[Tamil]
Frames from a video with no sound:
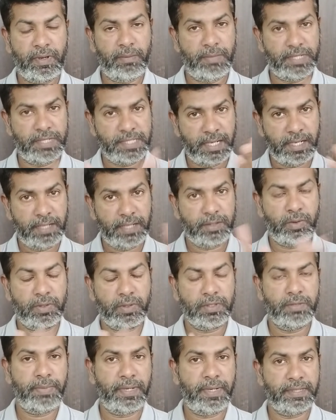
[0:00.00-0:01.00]
நம்ம சேனலில்
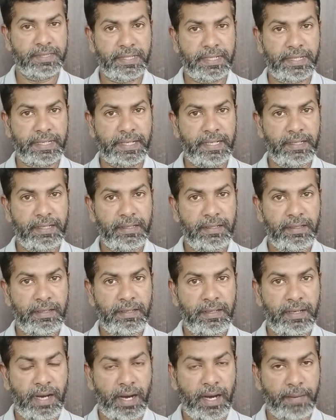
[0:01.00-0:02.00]
தொடர்ந்து பார்த்துட்டே இருங்க
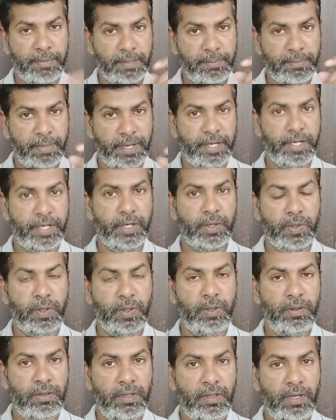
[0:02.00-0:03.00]
அப்டேட் பண்ணிகிட்டே
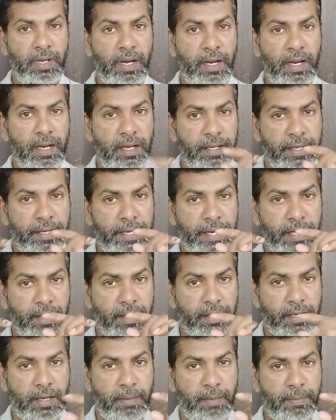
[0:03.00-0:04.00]
இருக்கோம் என்ன
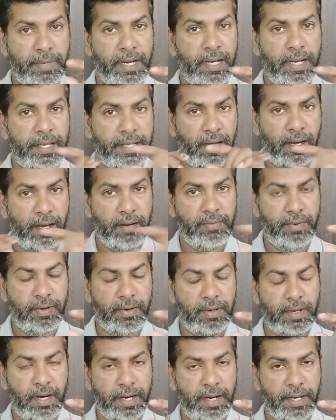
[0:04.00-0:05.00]
கம்பெனியில் யாரை
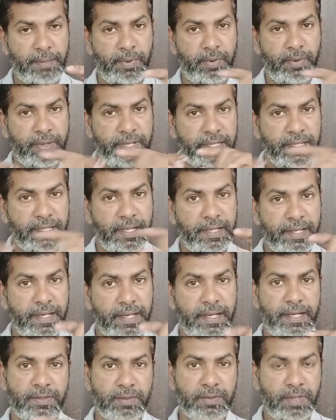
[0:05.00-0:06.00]
காண்டாக்ட் பண்ணோம் எந்த
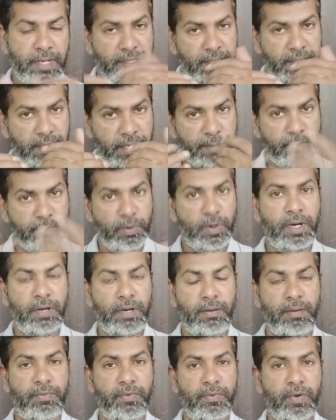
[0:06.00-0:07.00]
அதிகாரின்னு சொல்லி அந்த நேமோட
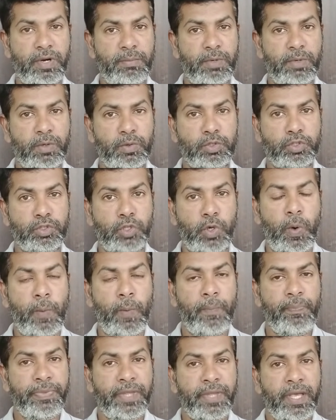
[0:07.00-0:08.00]
நம்ம ஃபோன் நம்பர்
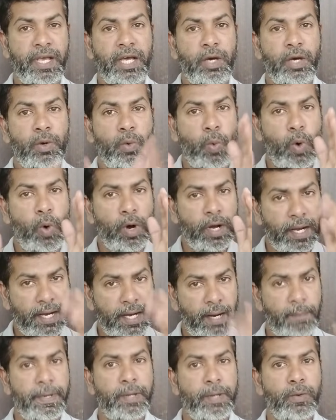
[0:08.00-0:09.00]
கொடுத்துறோம் உங்கள்
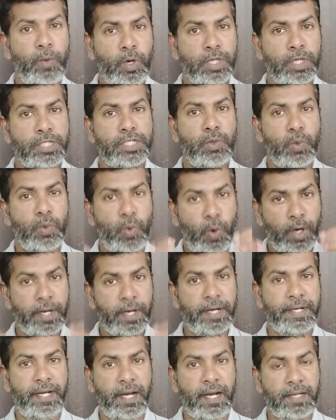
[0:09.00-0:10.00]
கம்பெனி ஓடிச்சு உங்கள்
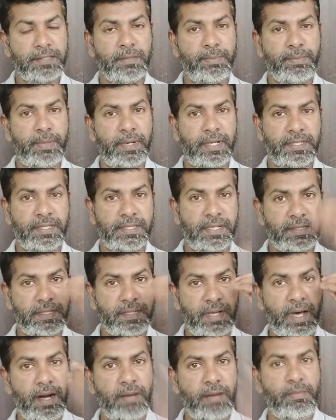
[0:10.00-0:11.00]
ஓனரை டார்ச்சர் பண்ணுறாச்சுன்னா
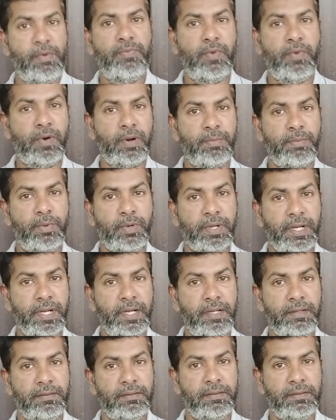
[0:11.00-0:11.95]
தாராளமாக ஃபோனை போடுங்க